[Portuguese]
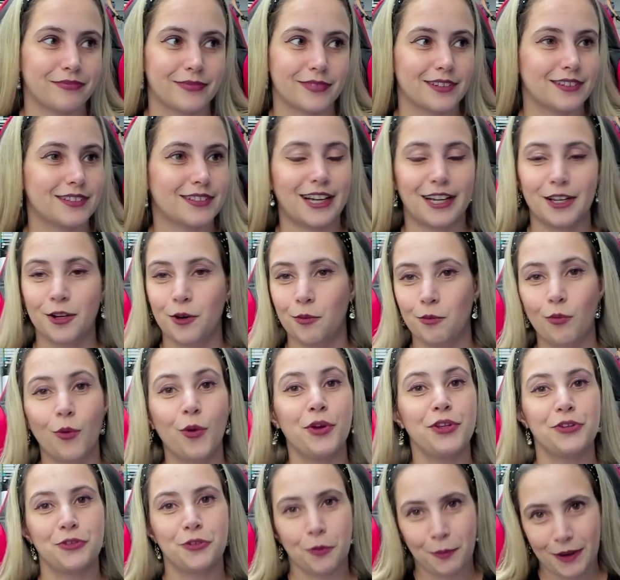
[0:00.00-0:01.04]
Saiu
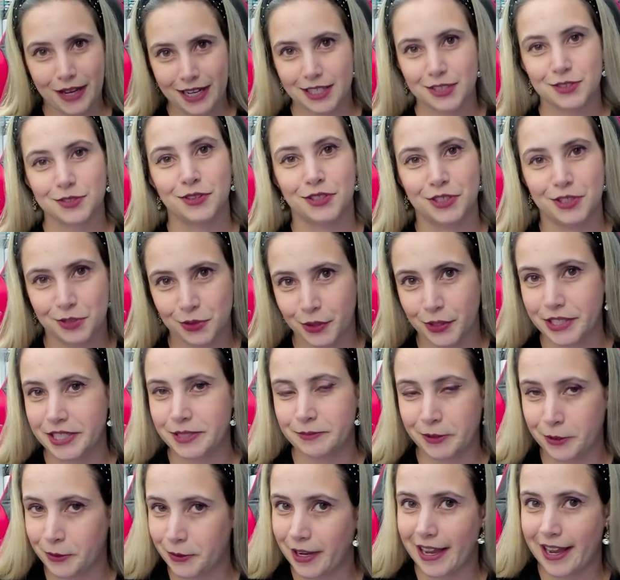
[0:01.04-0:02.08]
muito mais do que dois
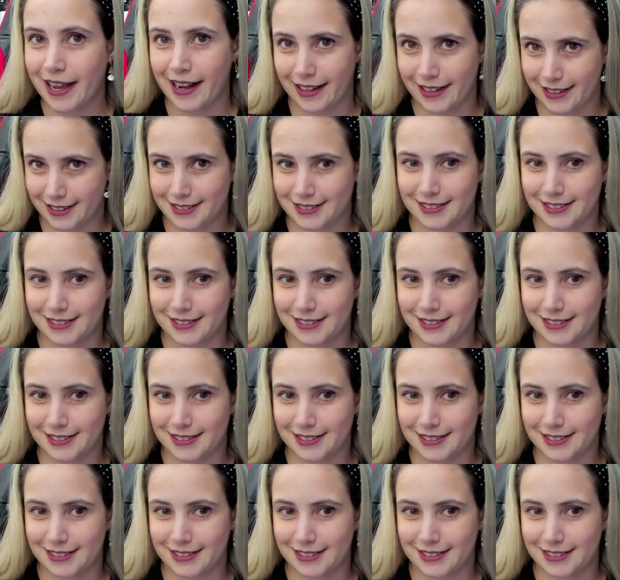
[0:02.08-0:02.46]
mil reais,